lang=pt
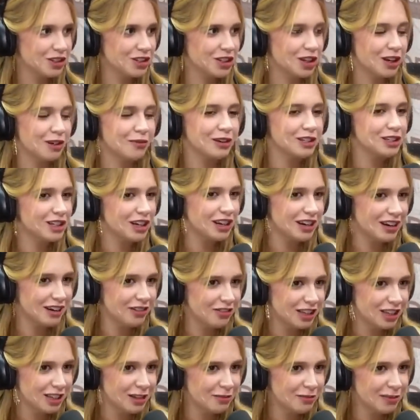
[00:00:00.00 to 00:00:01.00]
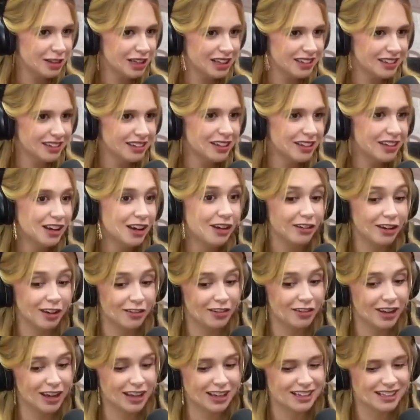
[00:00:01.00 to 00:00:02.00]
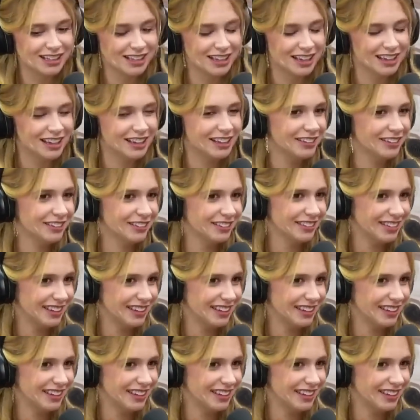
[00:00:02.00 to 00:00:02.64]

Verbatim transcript: Geralmente era café da manhã. Falava, ah, eles saíram.